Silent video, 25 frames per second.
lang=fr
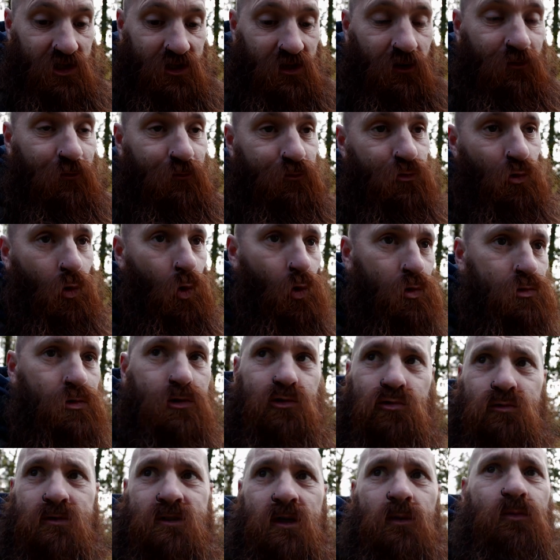un
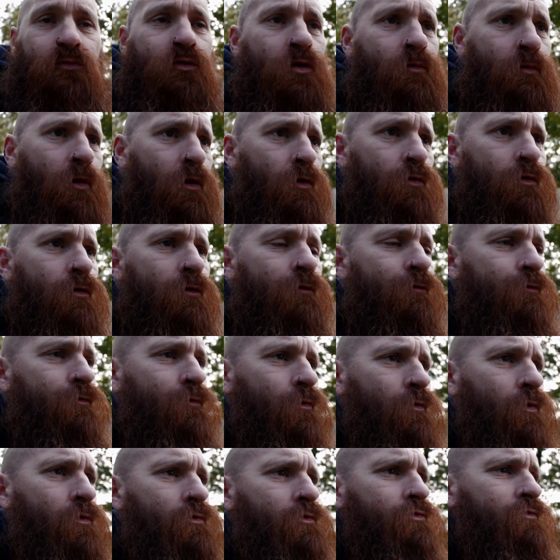furoncle tout simplement, le
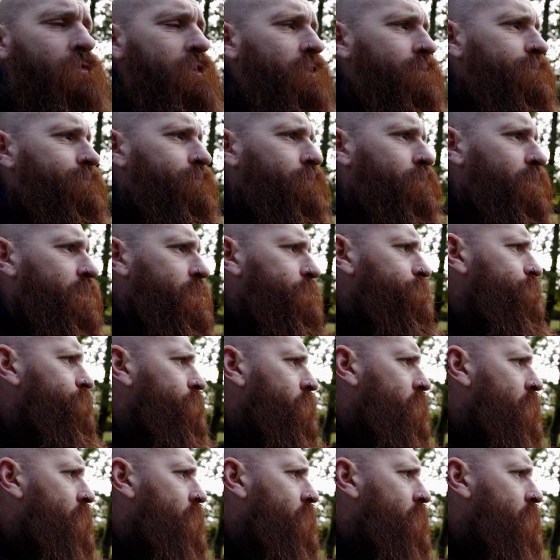furoncle de la forêt.